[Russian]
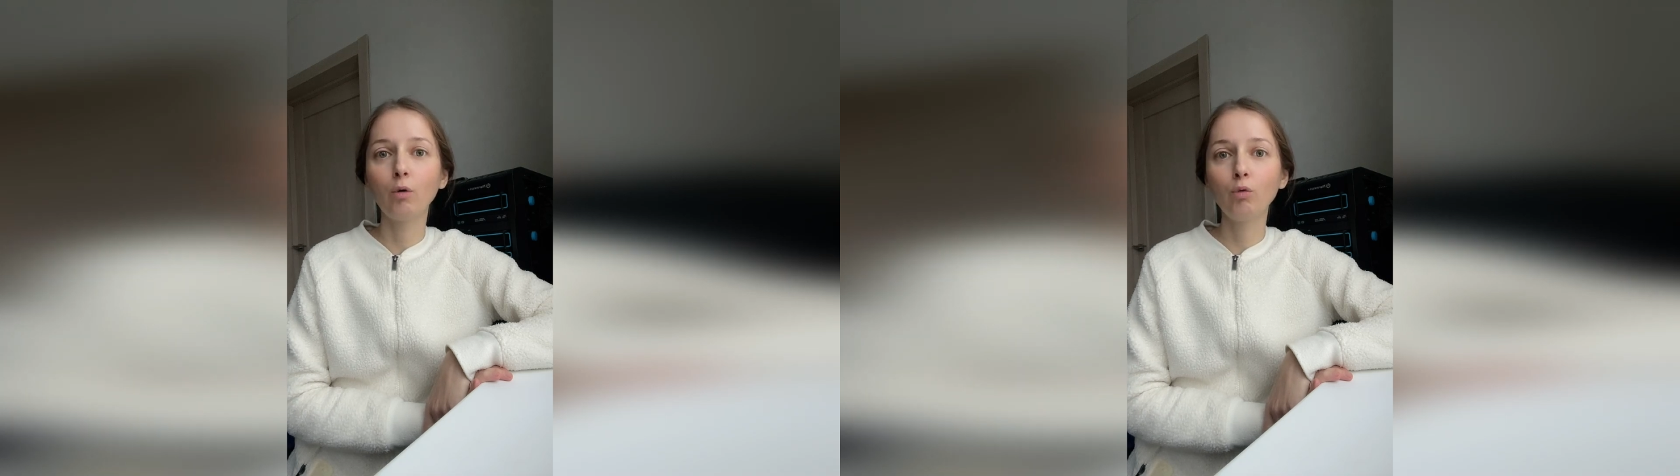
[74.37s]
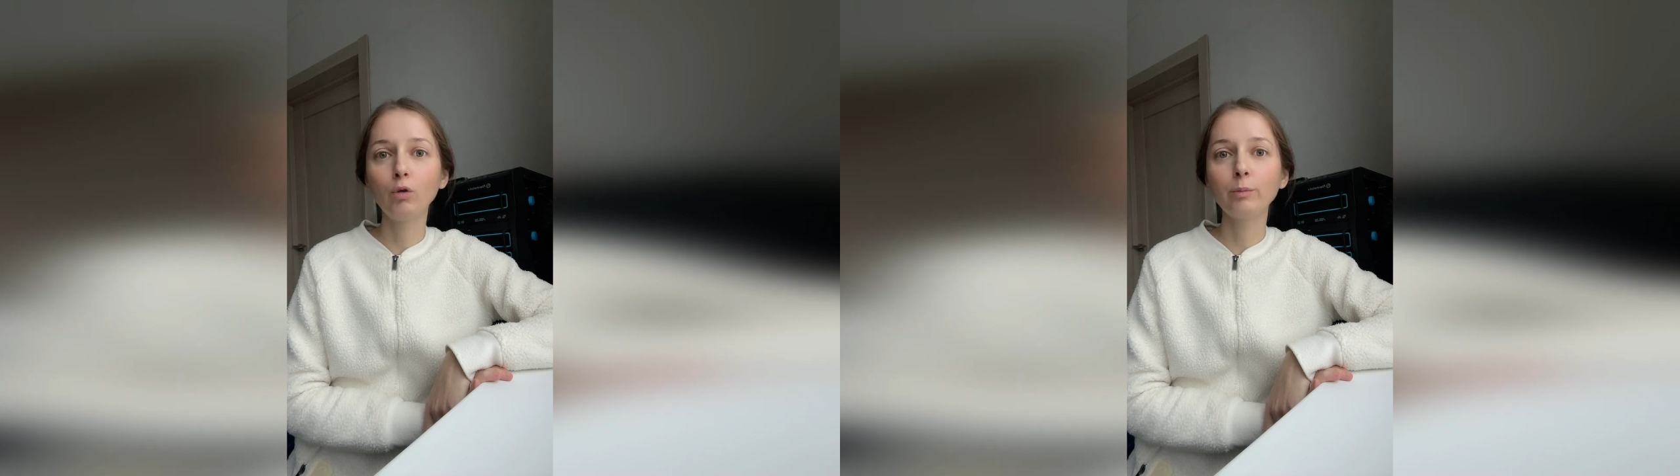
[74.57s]

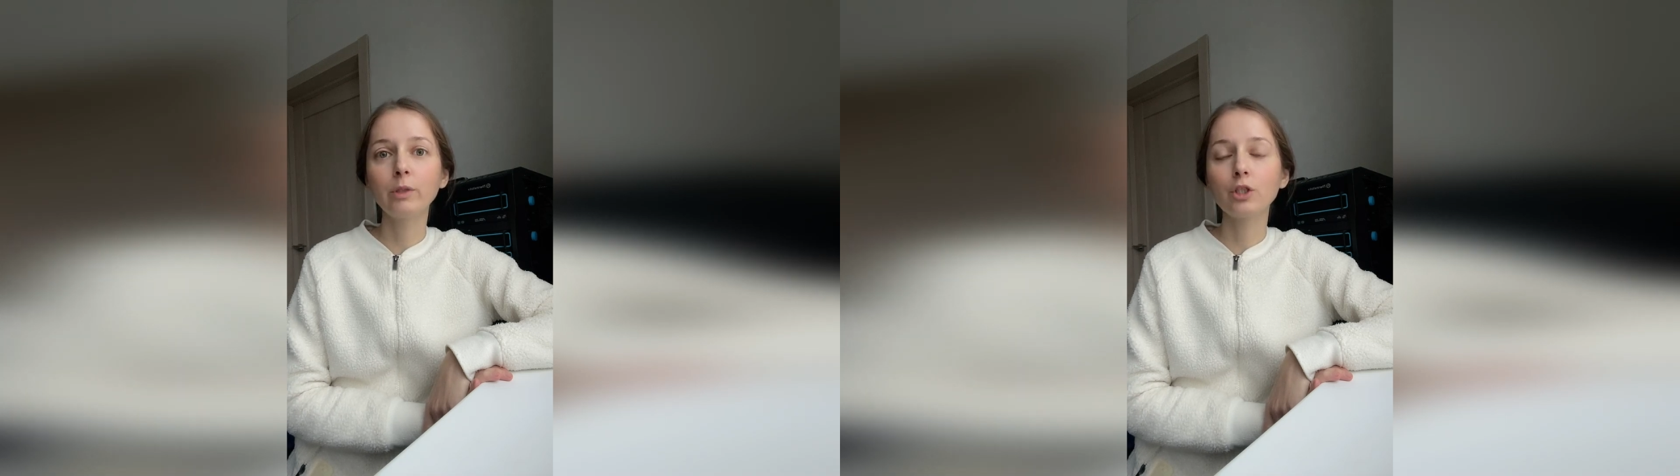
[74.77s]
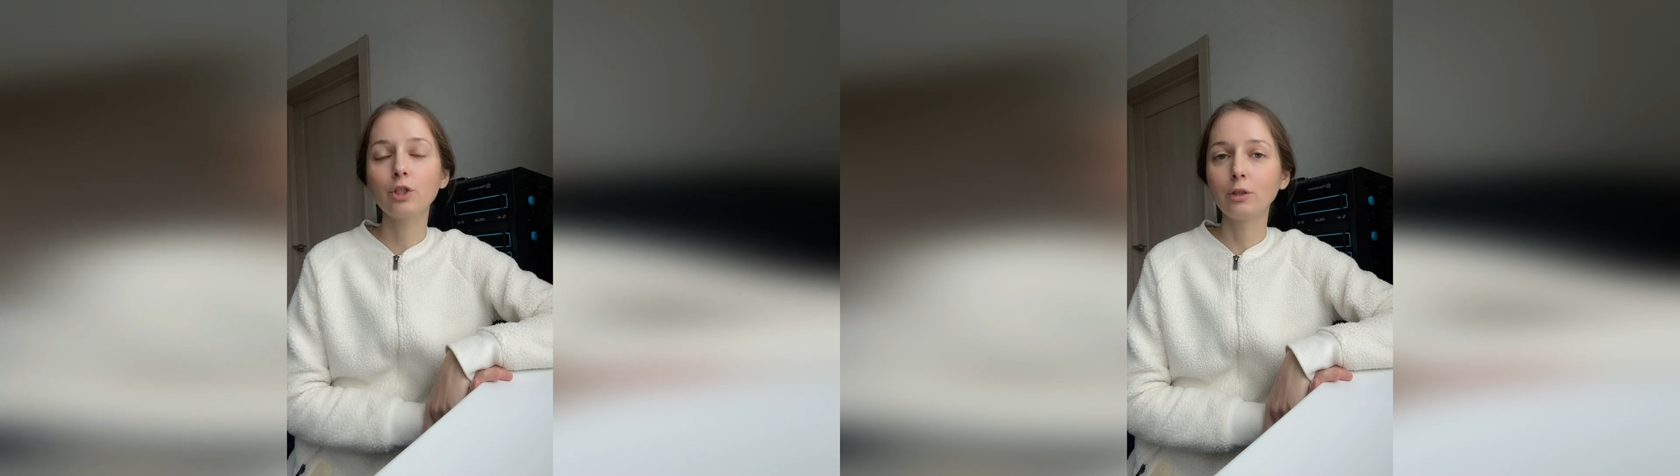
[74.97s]
он
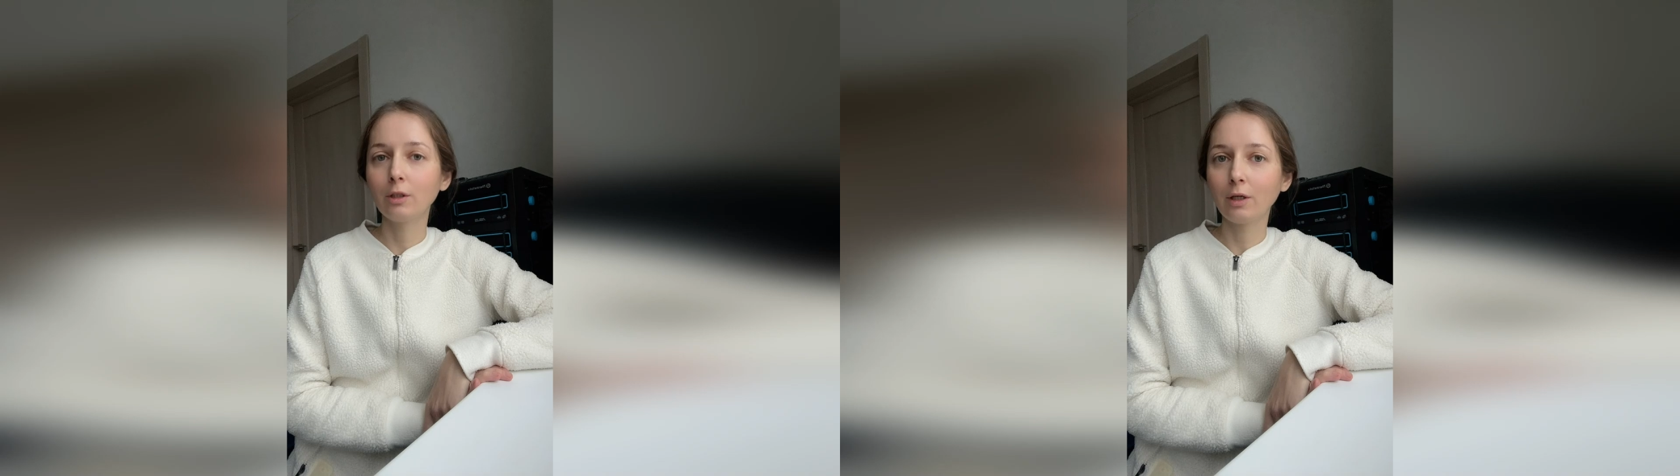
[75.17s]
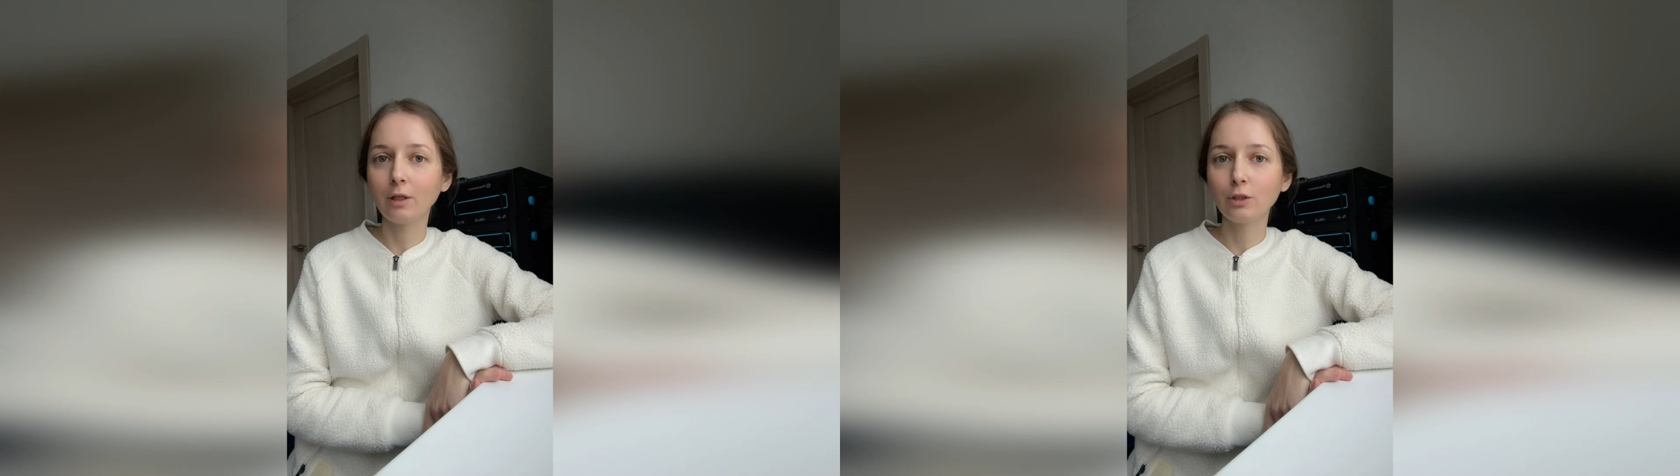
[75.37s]

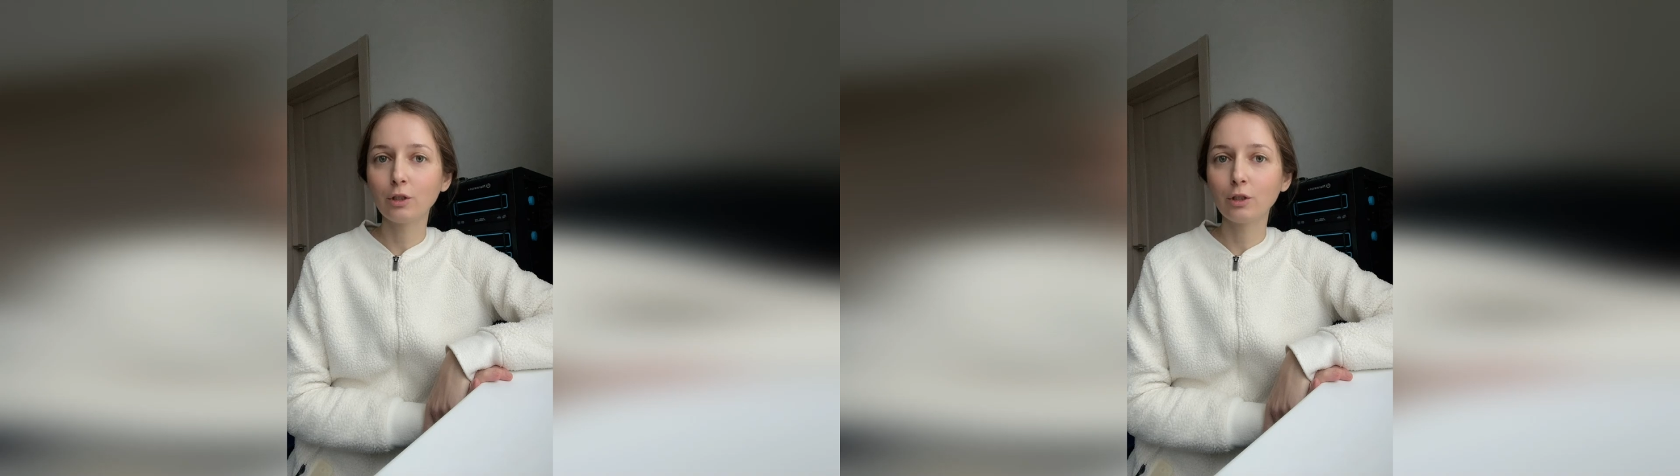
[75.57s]
посчитал,